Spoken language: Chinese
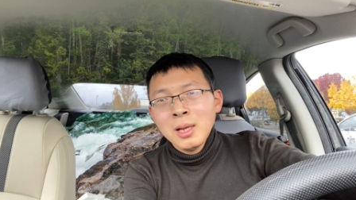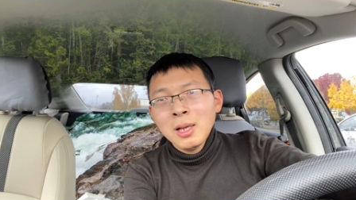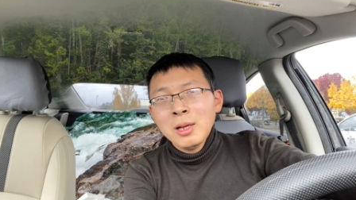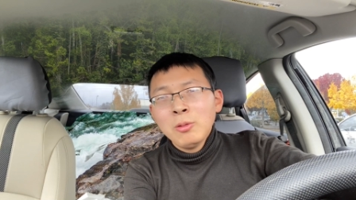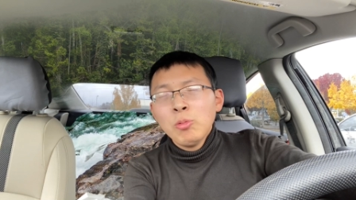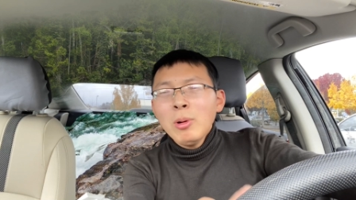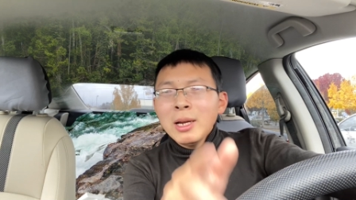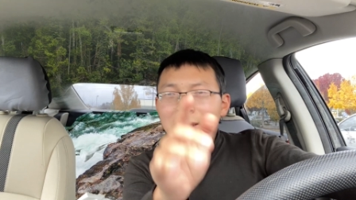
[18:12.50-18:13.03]

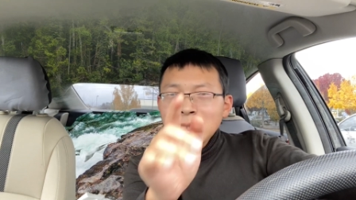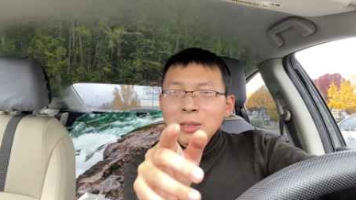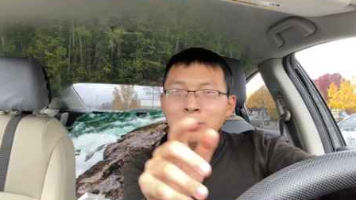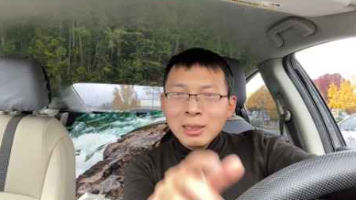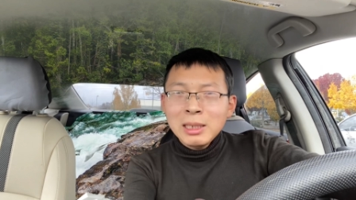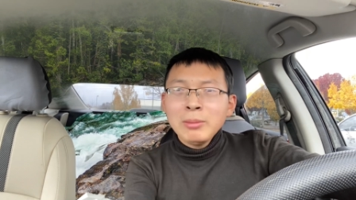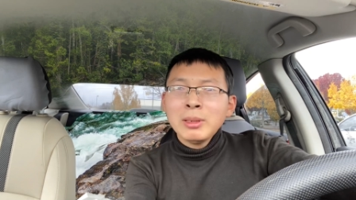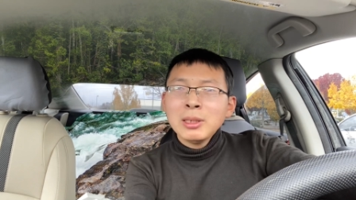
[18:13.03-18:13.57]
为什么
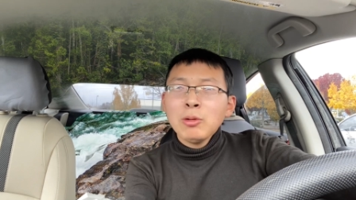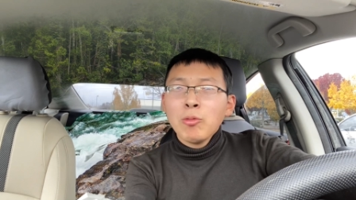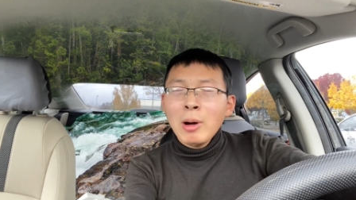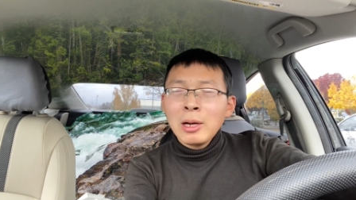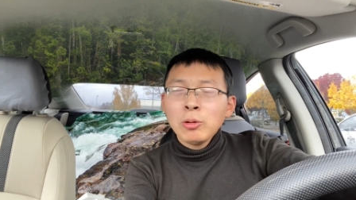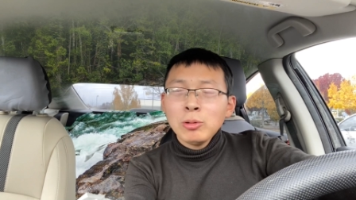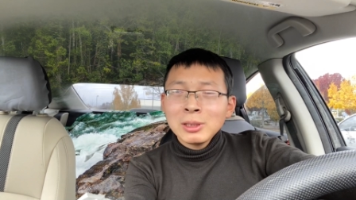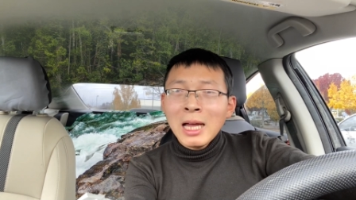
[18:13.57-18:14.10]
你们这
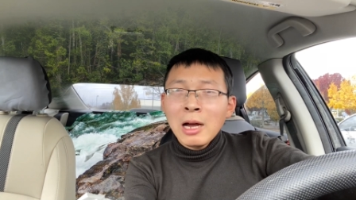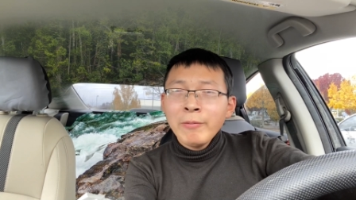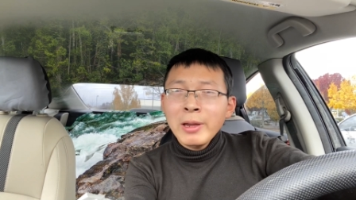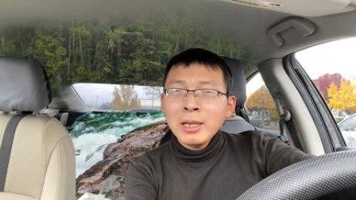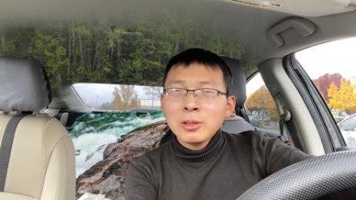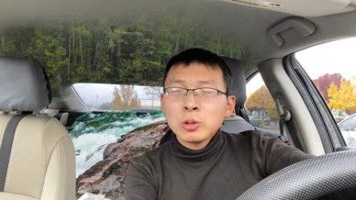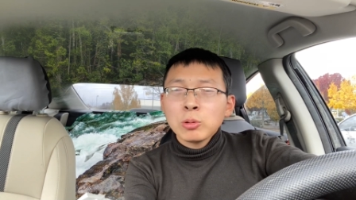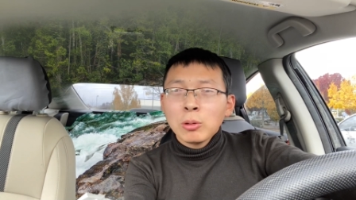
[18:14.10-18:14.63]
网络大
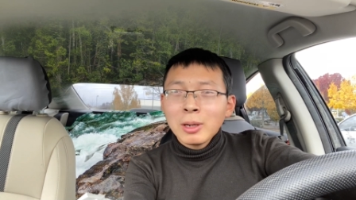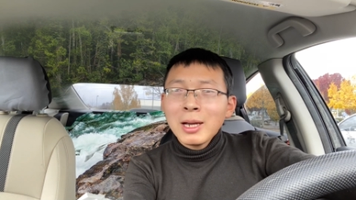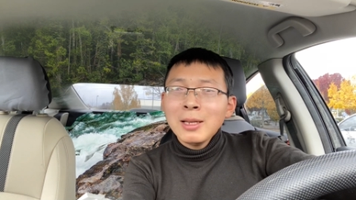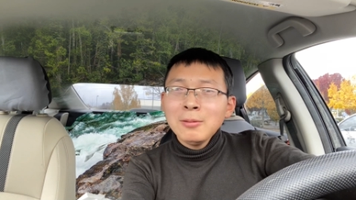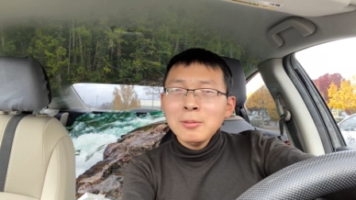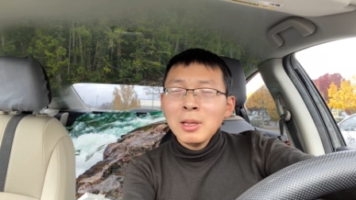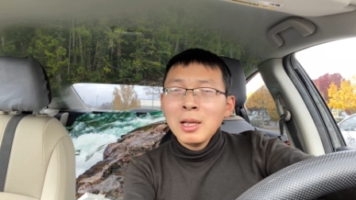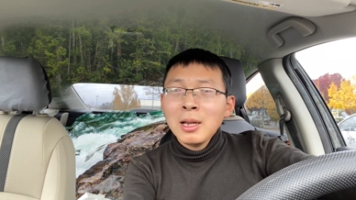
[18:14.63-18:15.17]
V 总
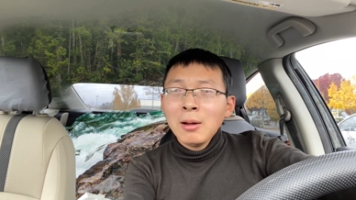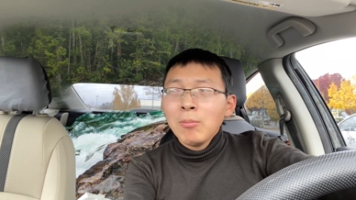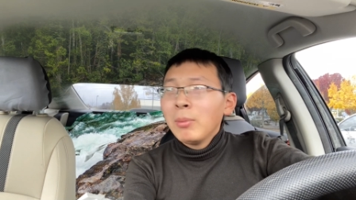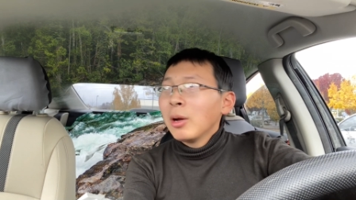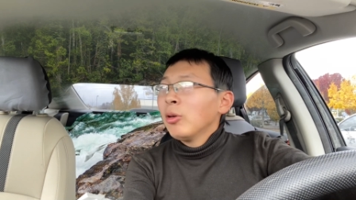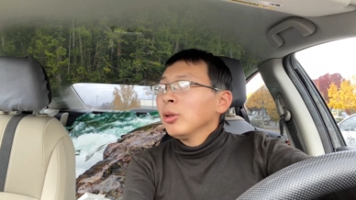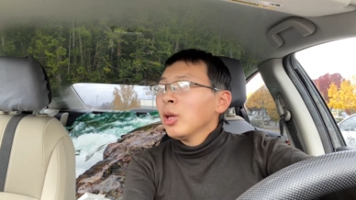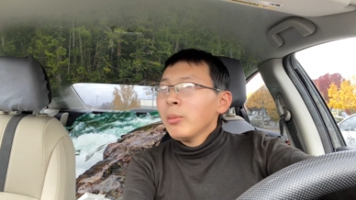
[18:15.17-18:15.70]
跟
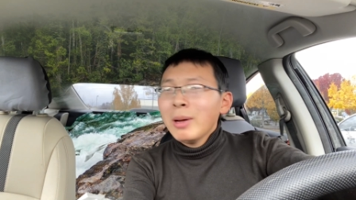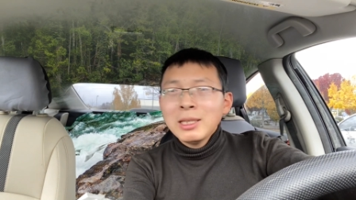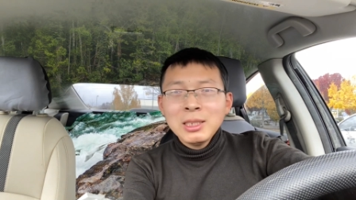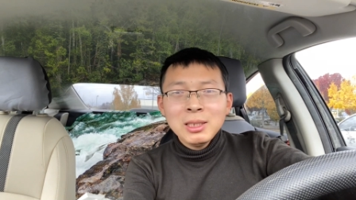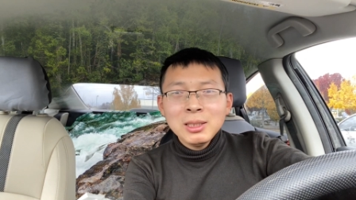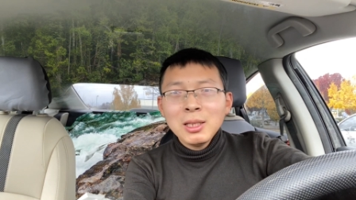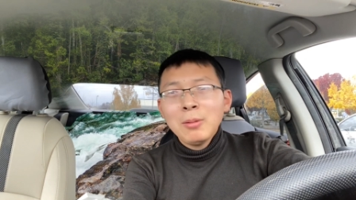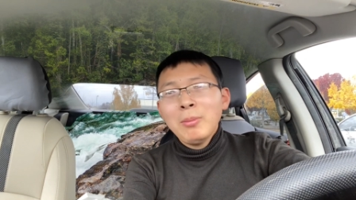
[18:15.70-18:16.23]
美国老百
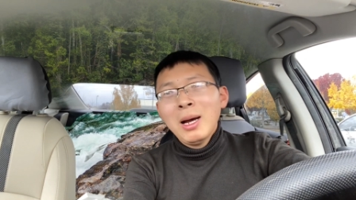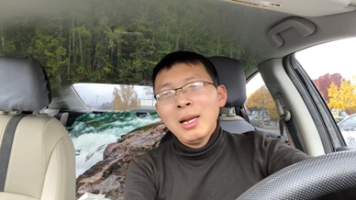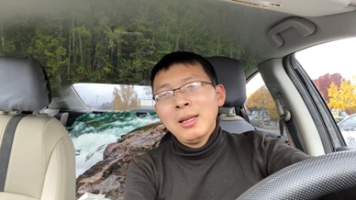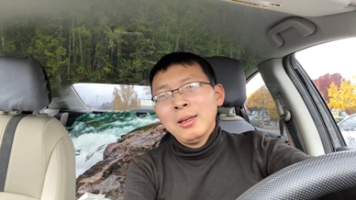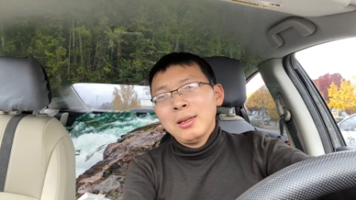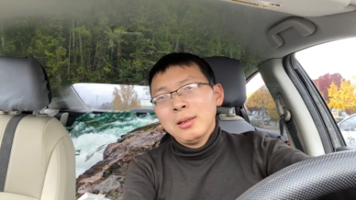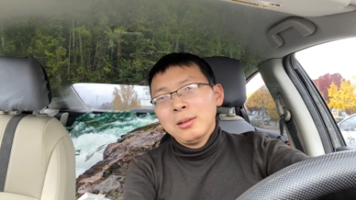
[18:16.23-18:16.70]
姓他妈的